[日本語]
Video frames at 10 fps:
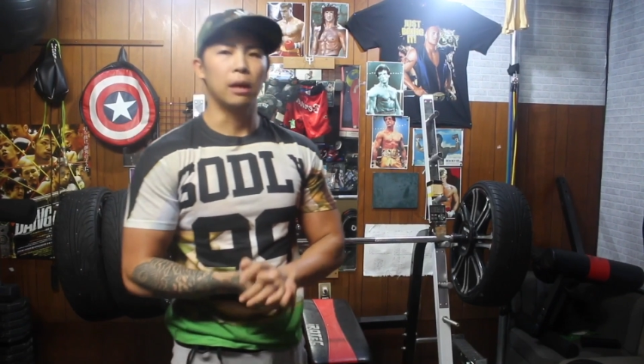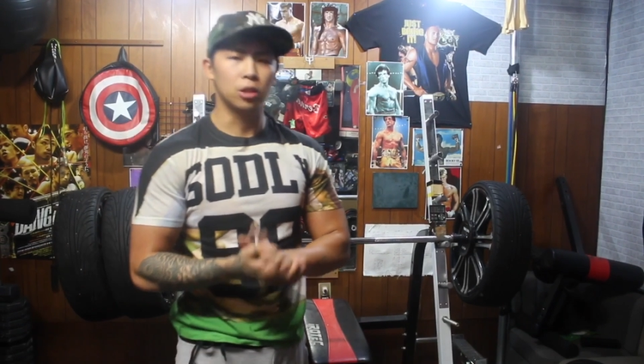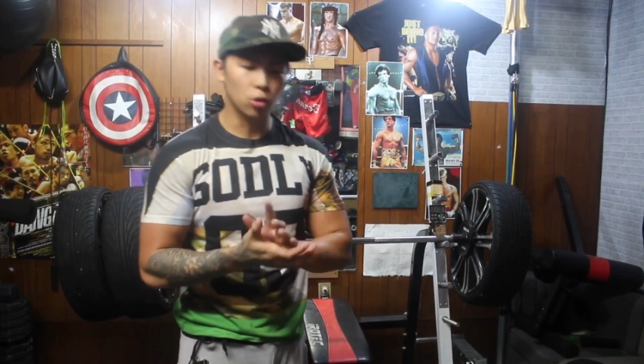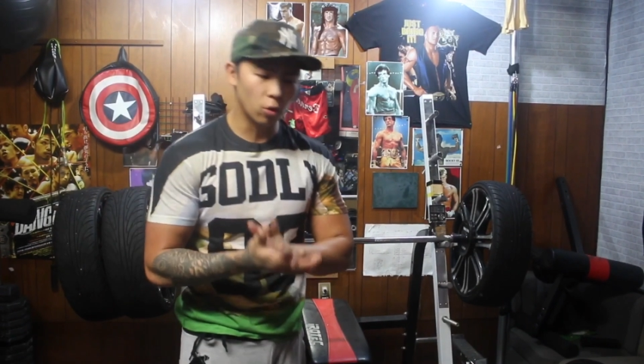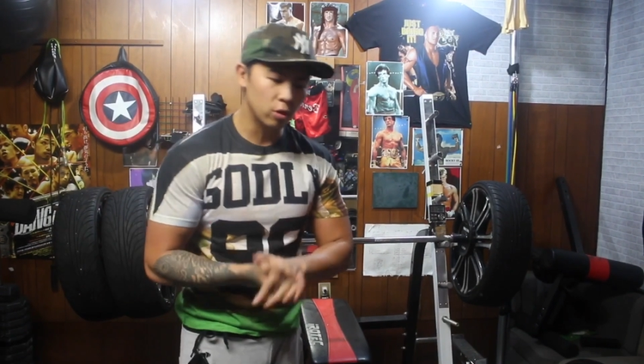まあ
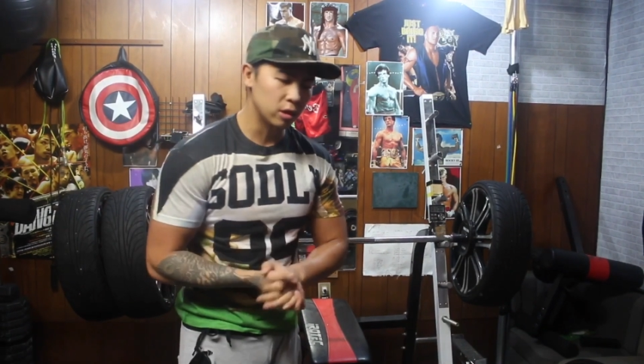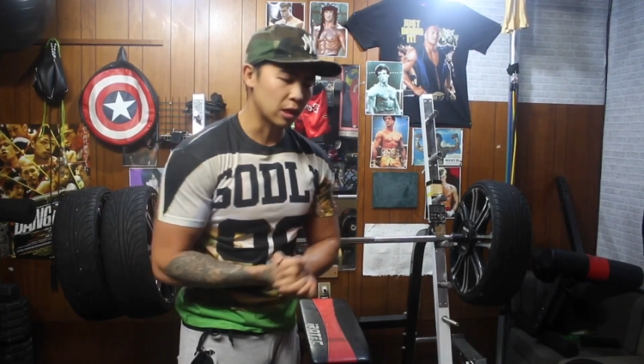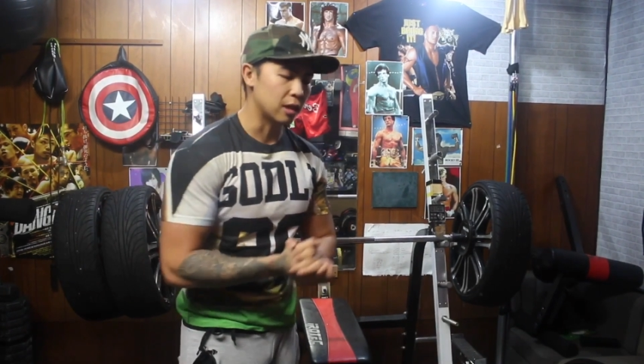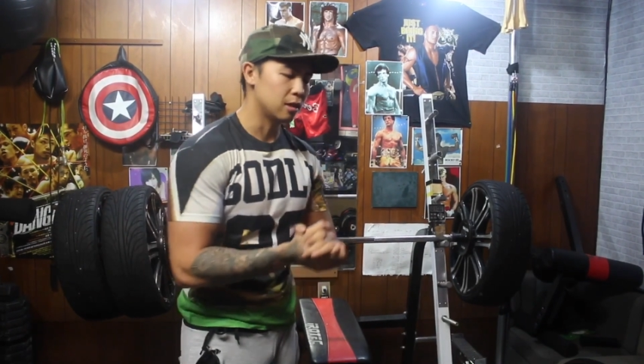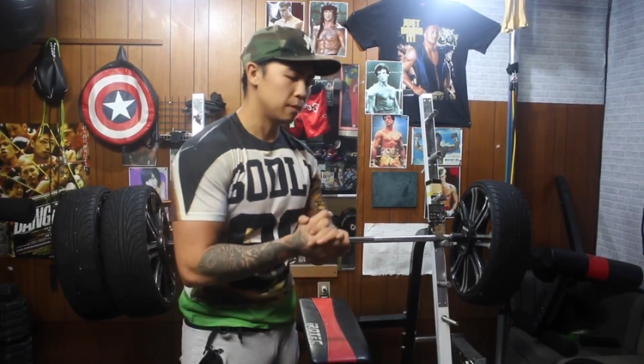一通り
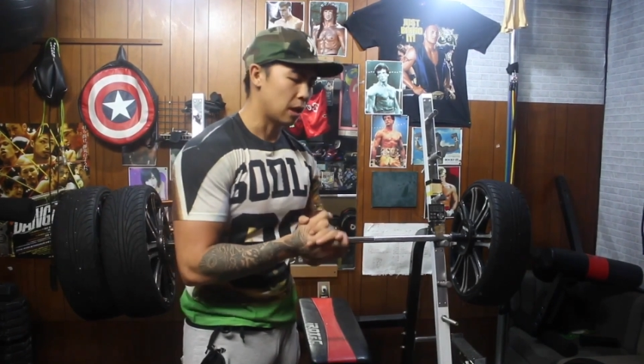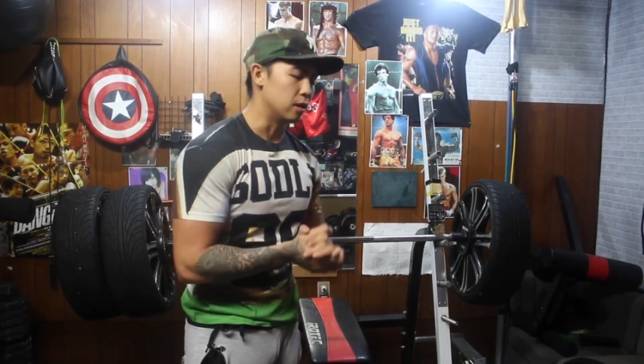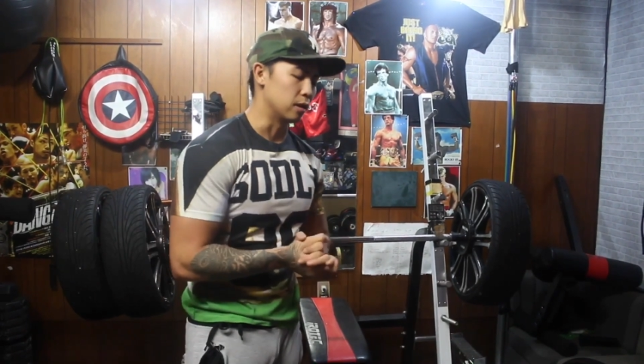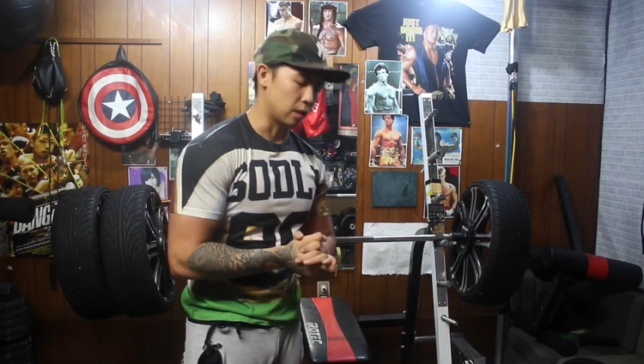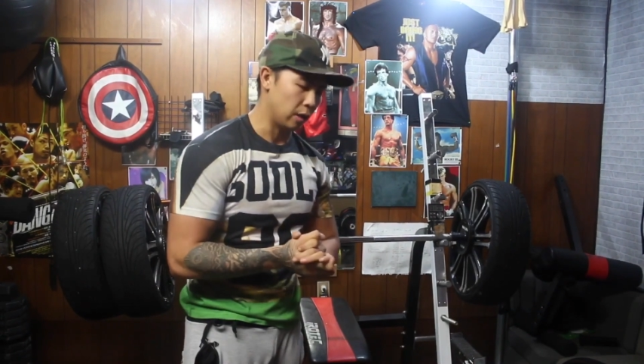使ってみた
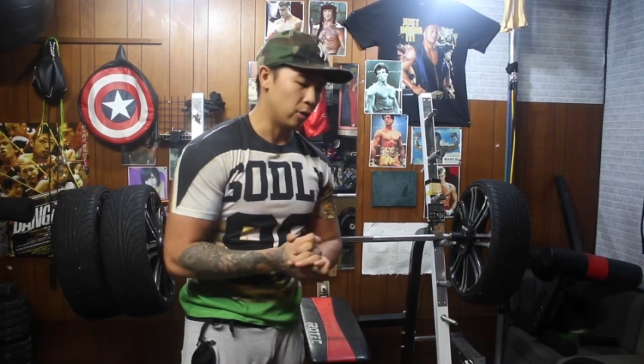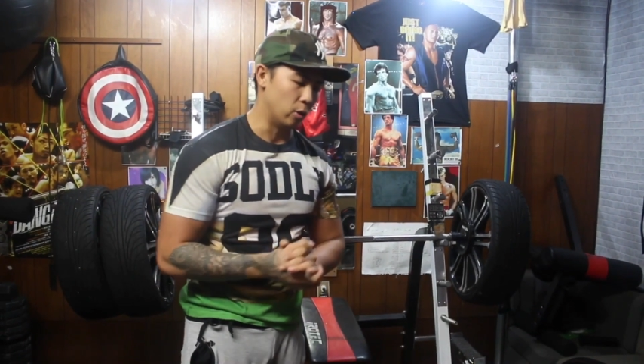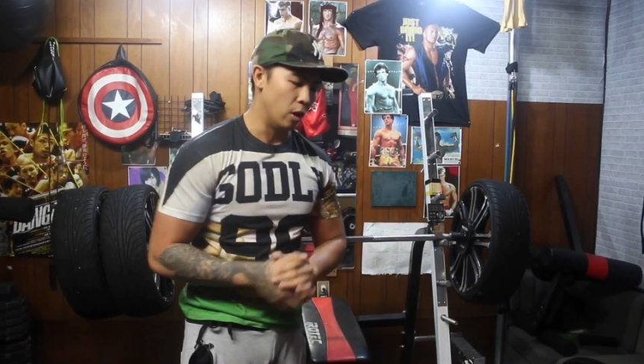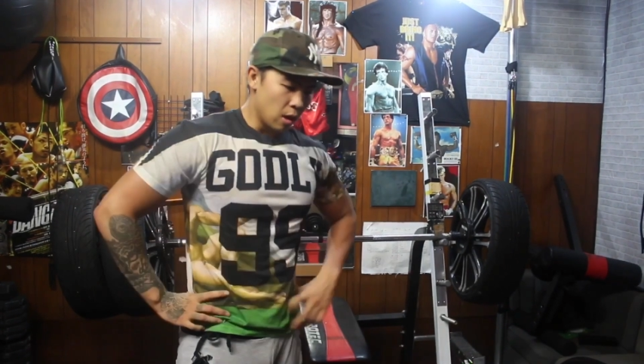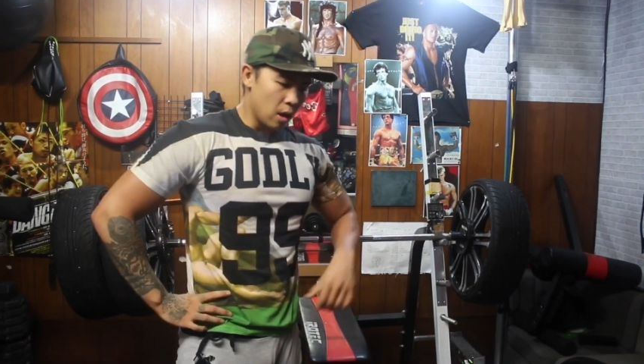んですけ
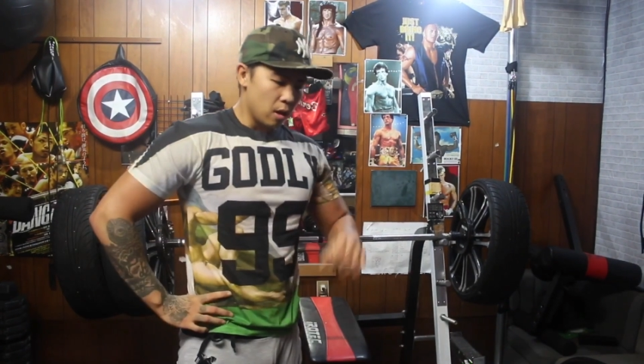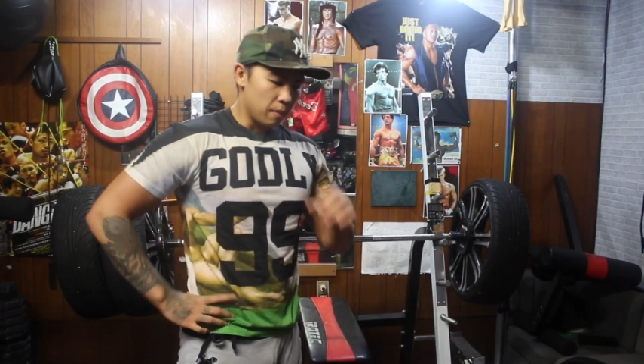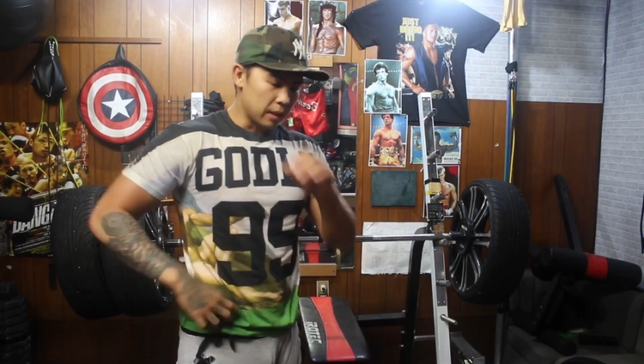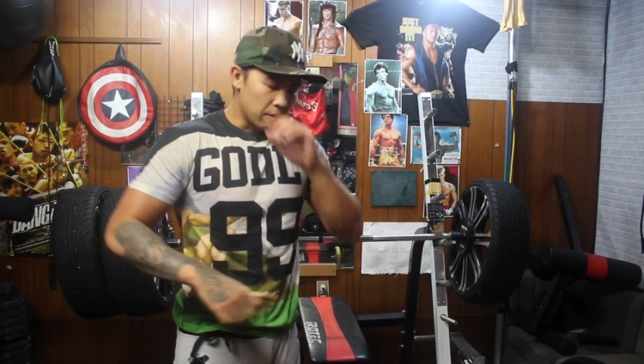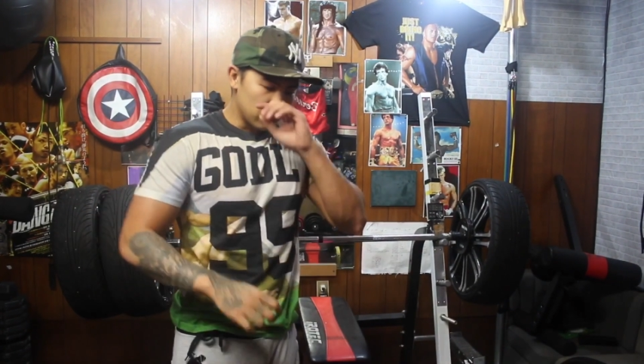ど
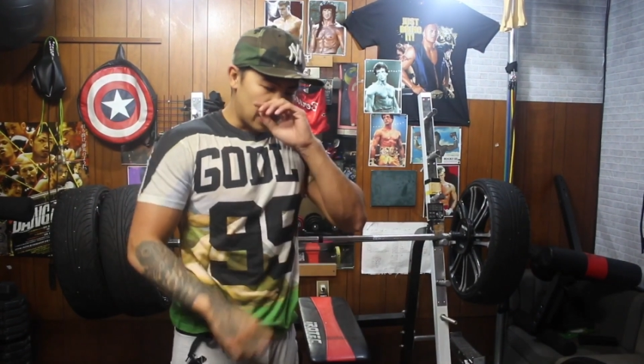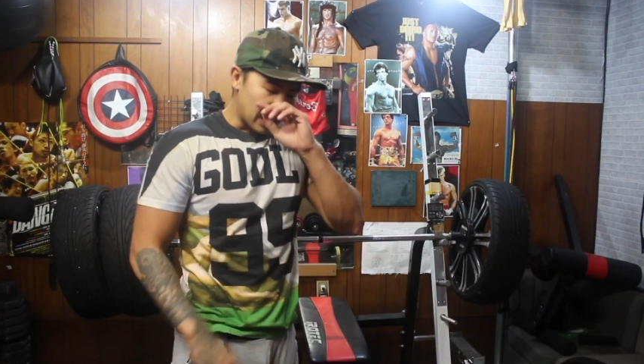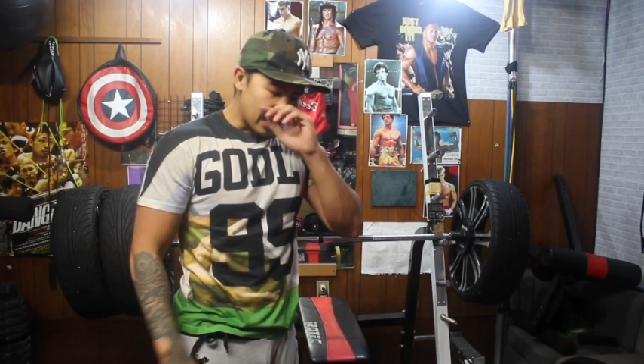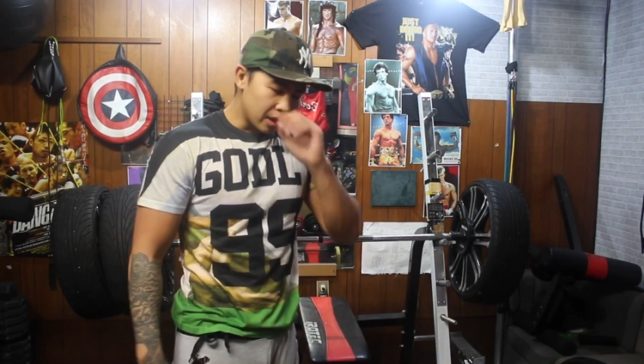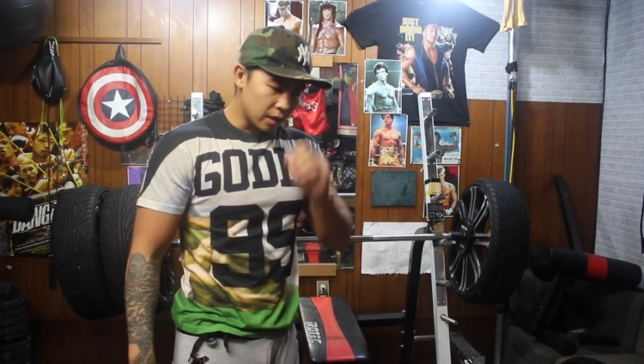まあでもで
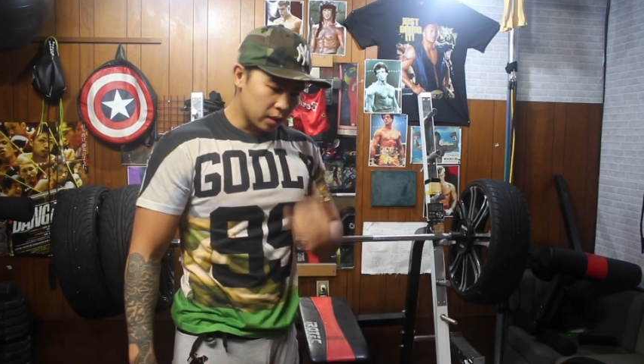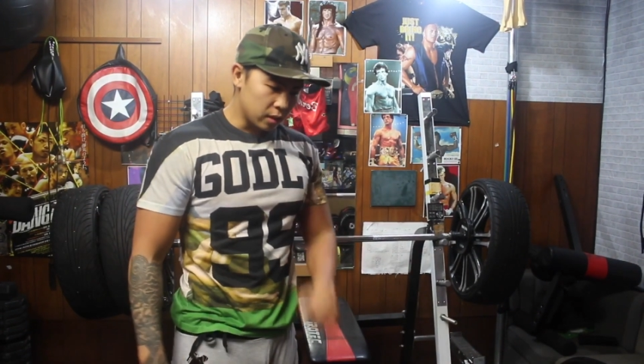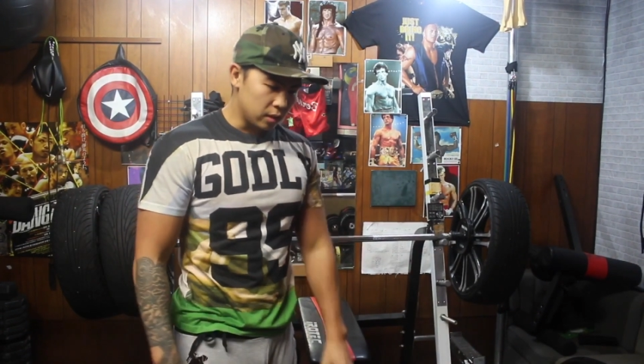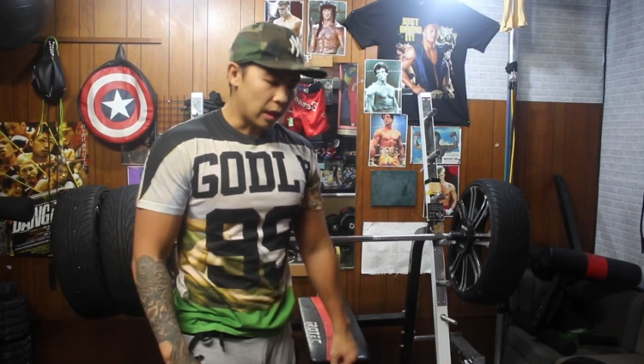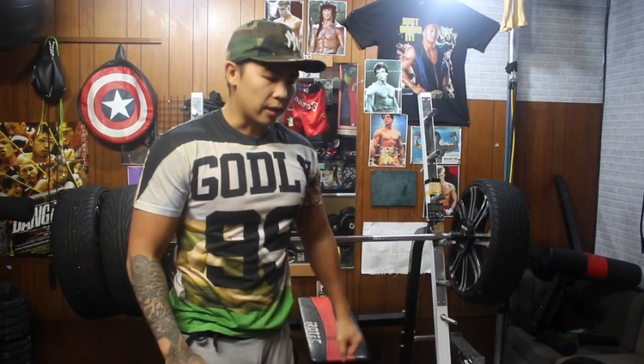かいん
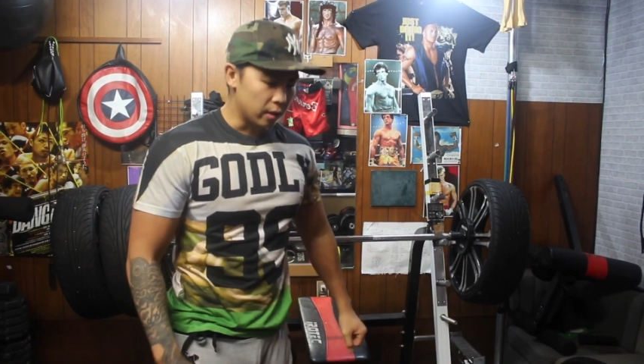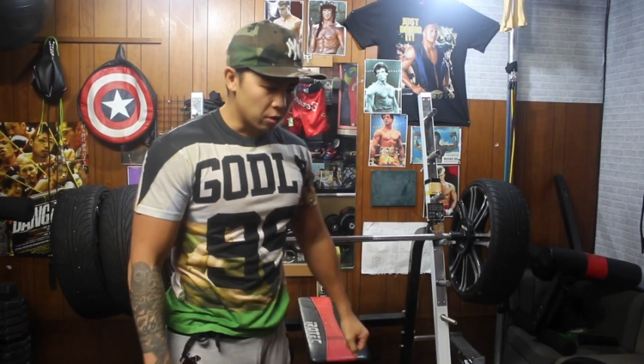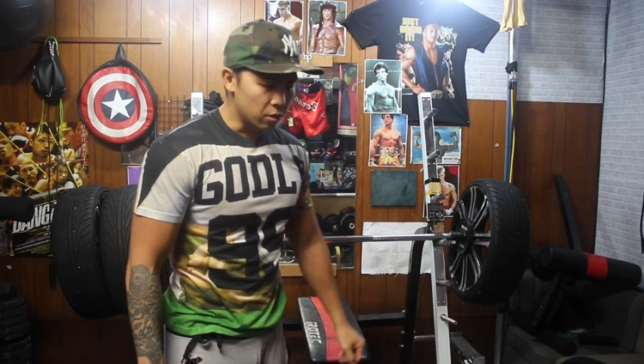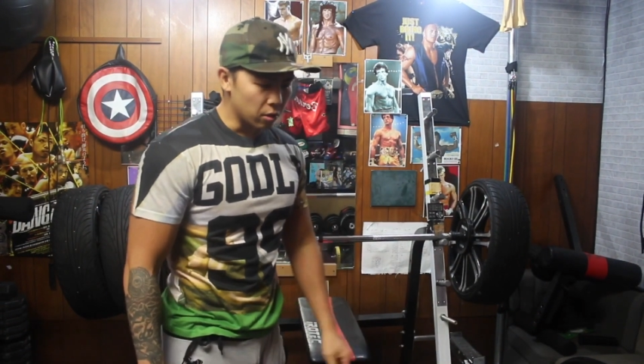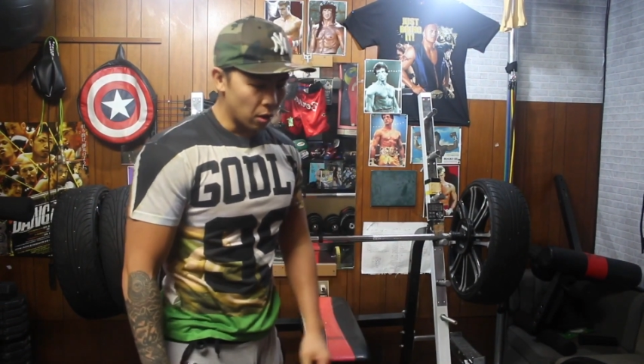だけ
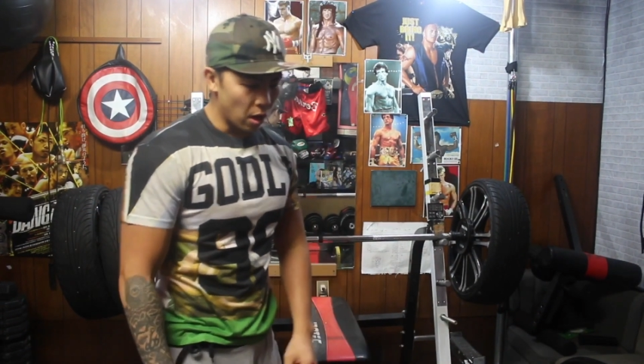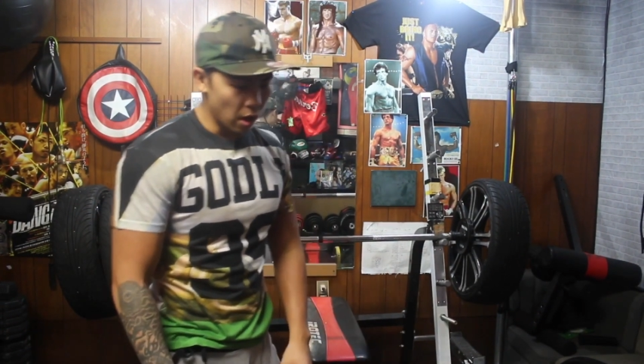ど